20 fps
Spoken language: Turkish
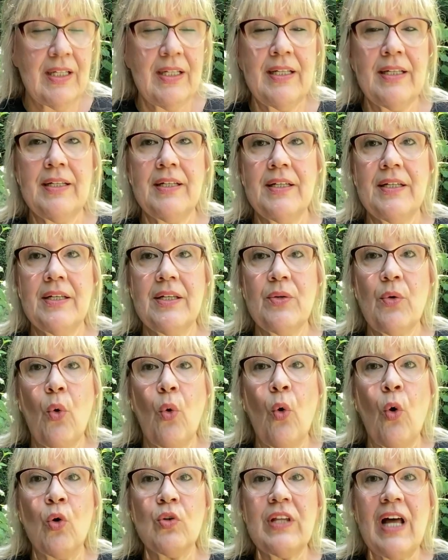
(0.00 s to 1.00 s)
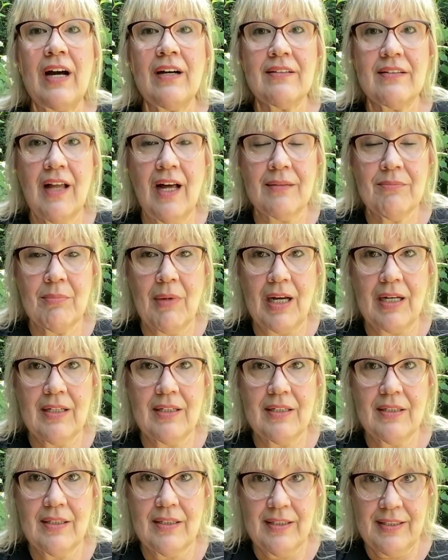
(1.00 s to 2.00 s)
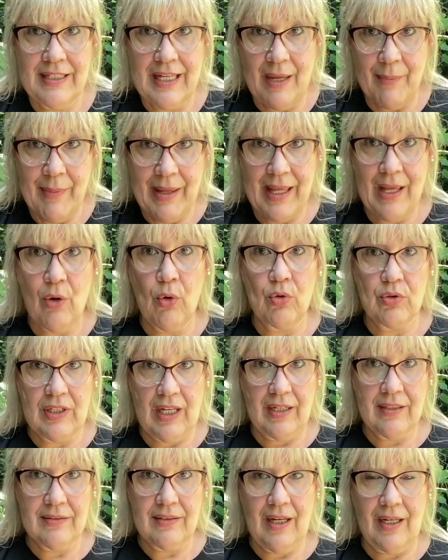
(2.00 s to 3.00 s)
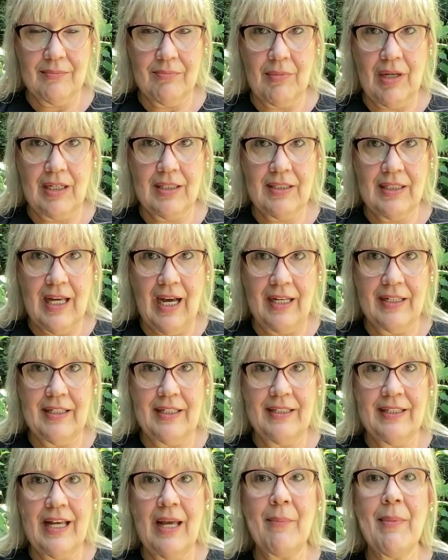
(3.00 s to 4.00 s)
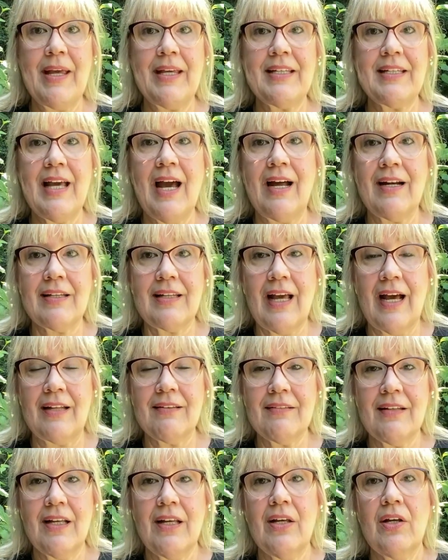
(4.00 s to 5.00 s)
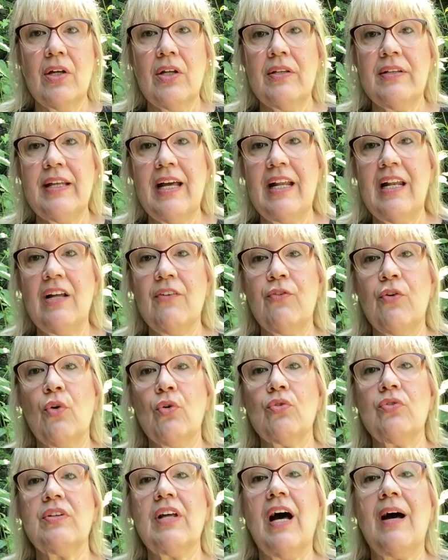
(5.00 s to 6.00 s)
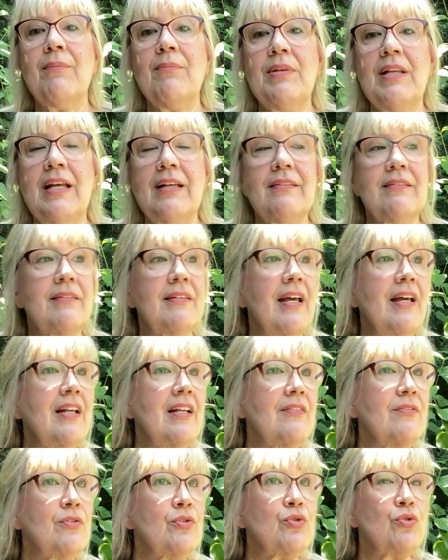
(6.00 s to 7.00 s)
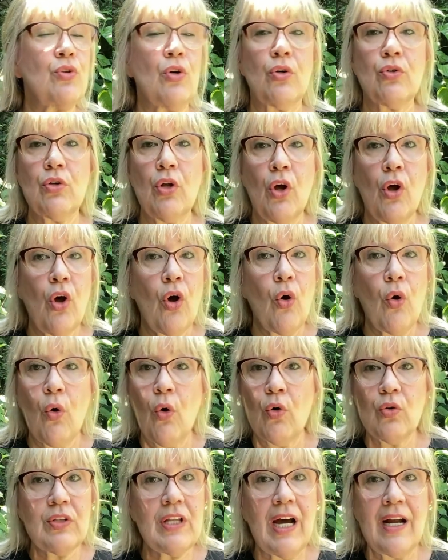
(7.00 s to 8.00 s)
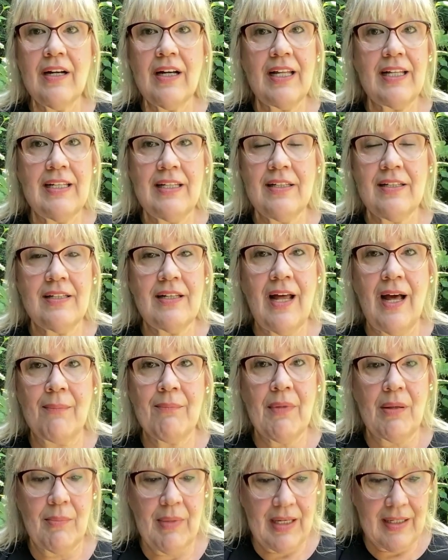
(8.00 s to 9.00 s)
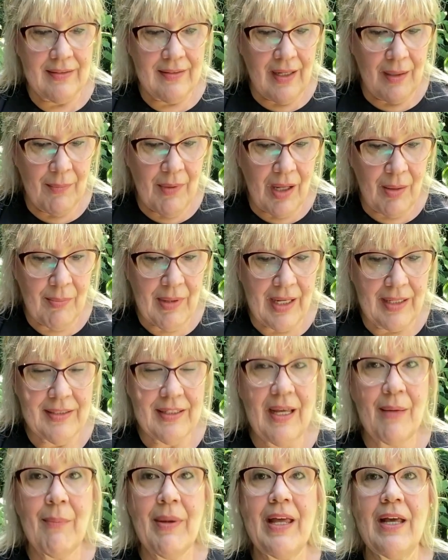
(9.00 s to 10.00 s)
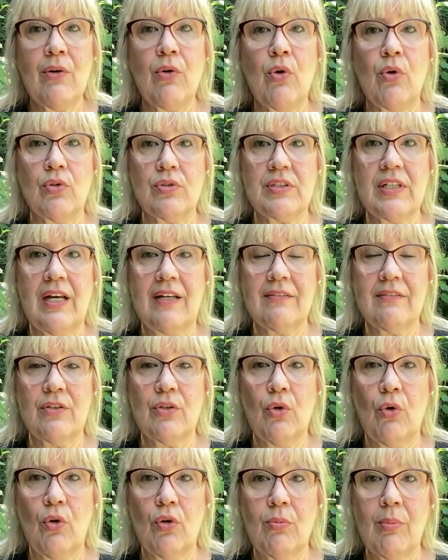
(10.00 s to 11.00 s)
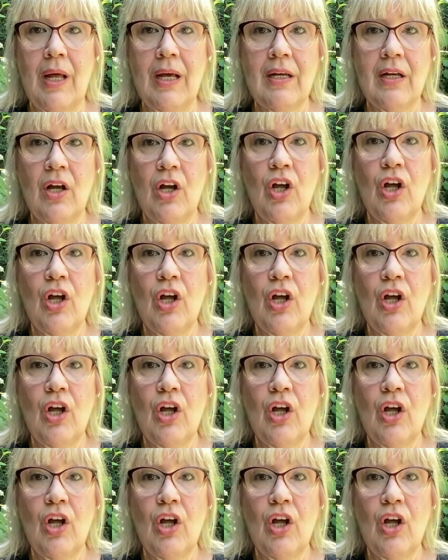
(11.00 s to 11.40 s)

e, odaklanmak, yemeğe odaklanmak. Yani yemek yerken telefon, tablet, televizyon onlarla ilgilenmemek, tamamen yemeğe konsantre olmak